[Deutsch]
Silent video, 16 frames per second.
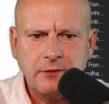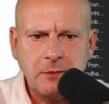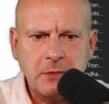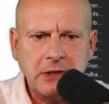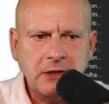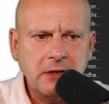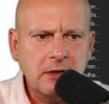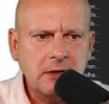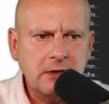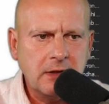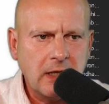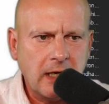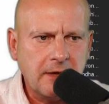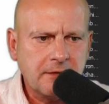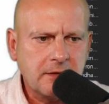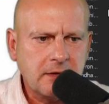wenn man hier die
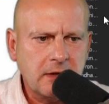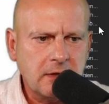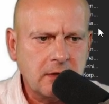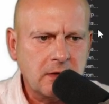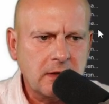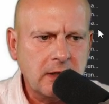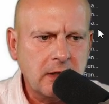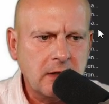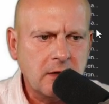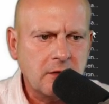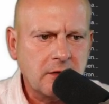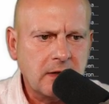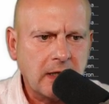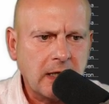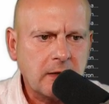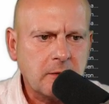einzelnen
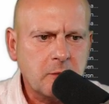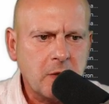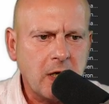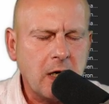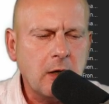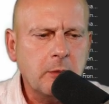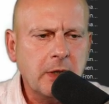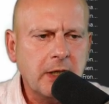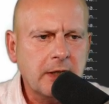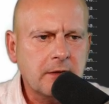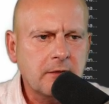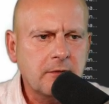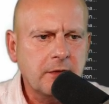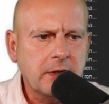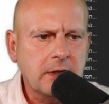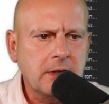Linien direkt
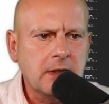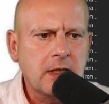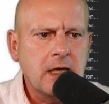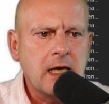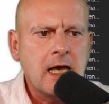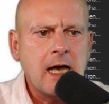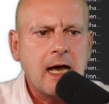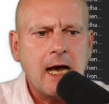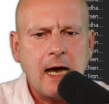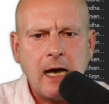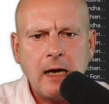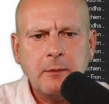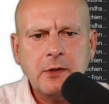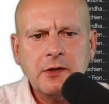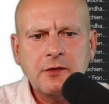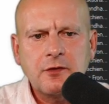bearbeiten will.
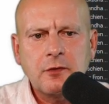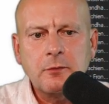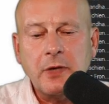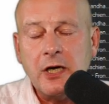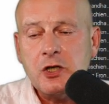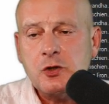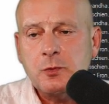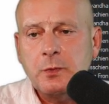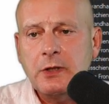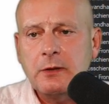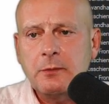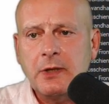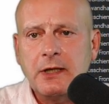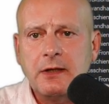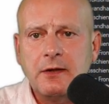Aber zum Beispiel bei